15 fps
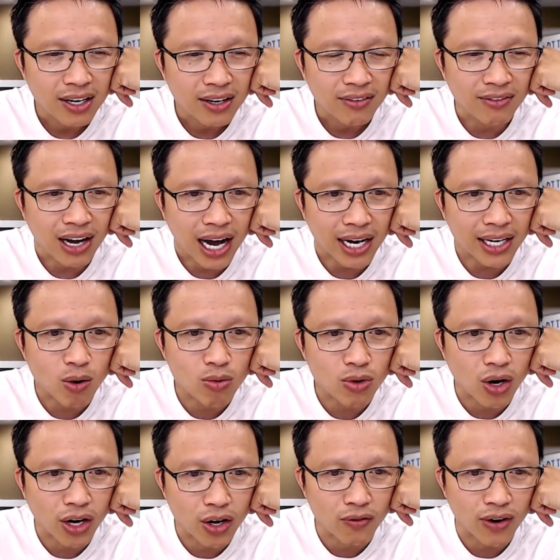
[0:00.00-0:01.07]
và anh không
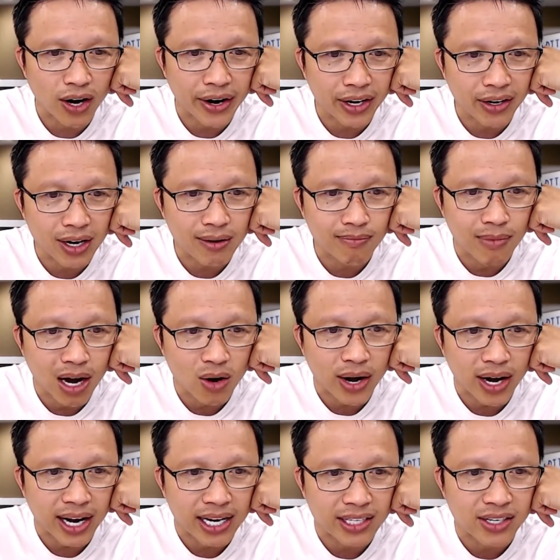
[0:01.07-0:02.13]
còn yêu vợ nữa mở ngoặt
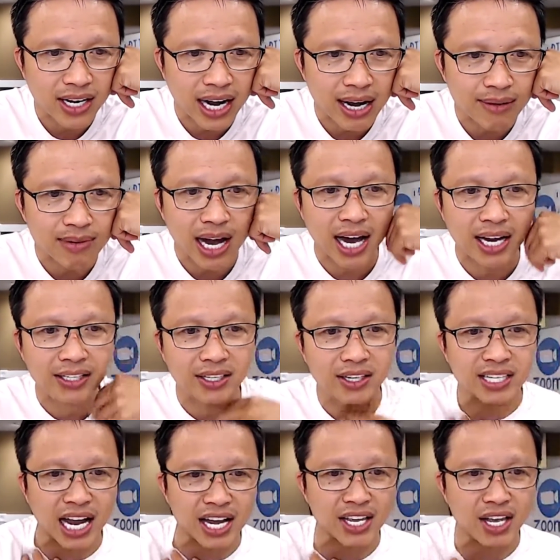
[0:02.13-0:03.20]
ngày xưa em đã hành xử
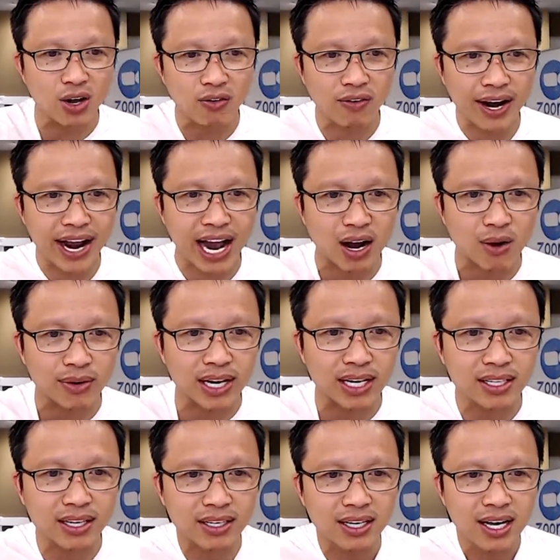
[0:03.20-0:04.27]
sai nhiều và đang học kiến
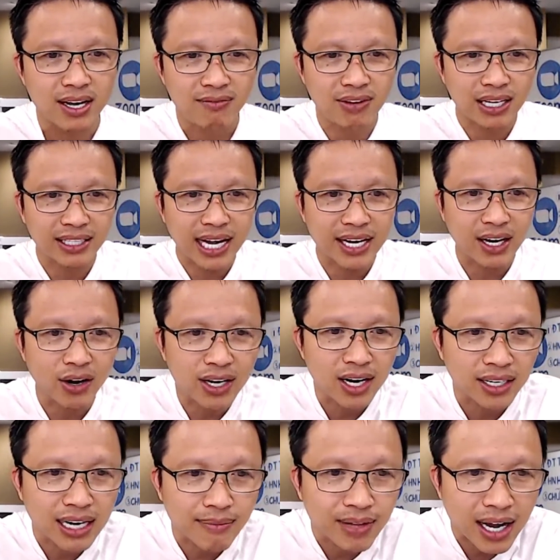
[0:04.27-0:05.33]
thức và thay đổi
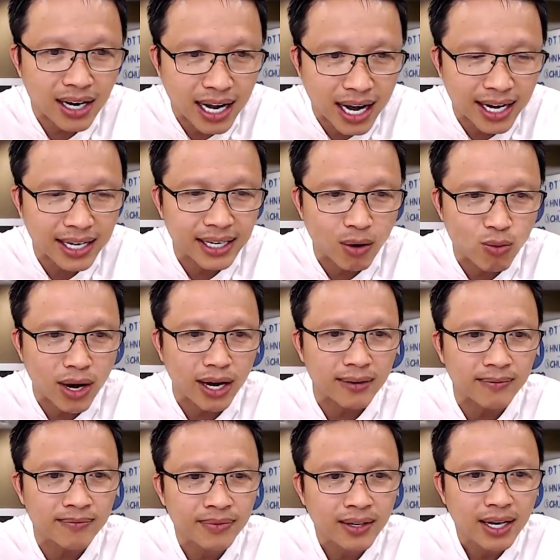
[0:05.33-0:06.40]
gần 5 tháng nay đóng ngoặt
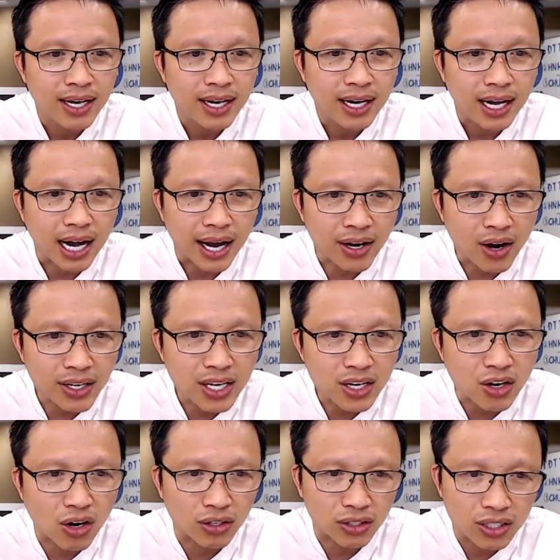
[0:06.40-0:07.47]
anh nói chỉ
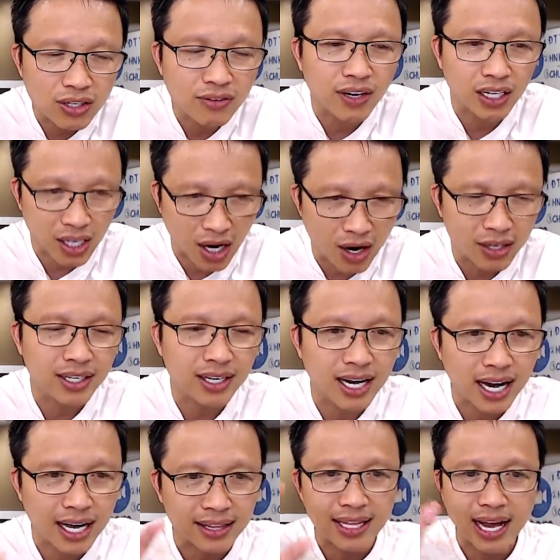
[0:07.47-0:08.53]
còn thương vợ thôi tức là
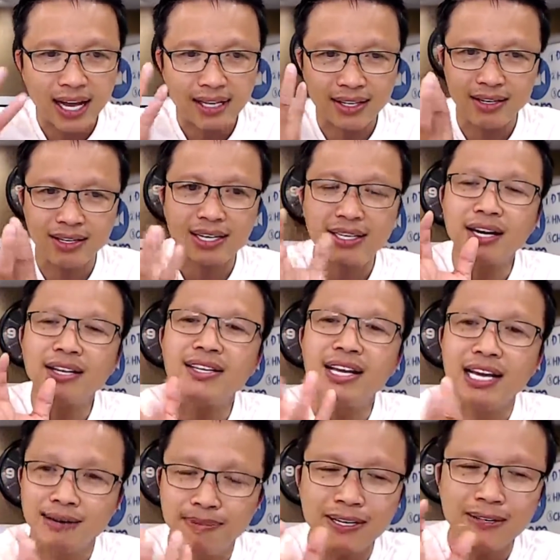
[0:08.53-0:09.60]
anh ta giữ cái trách
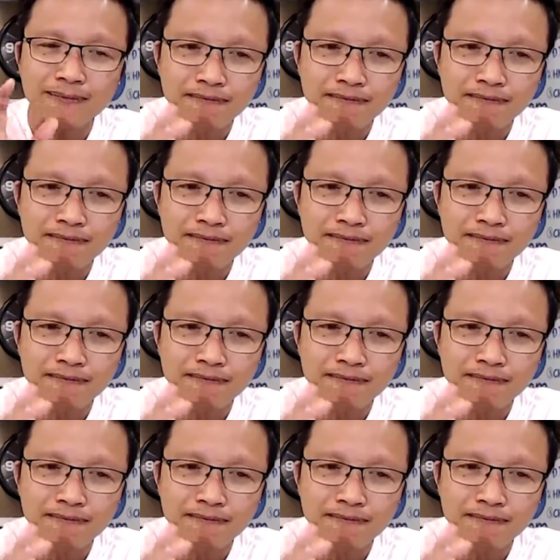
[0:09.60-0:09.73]
nhiệm á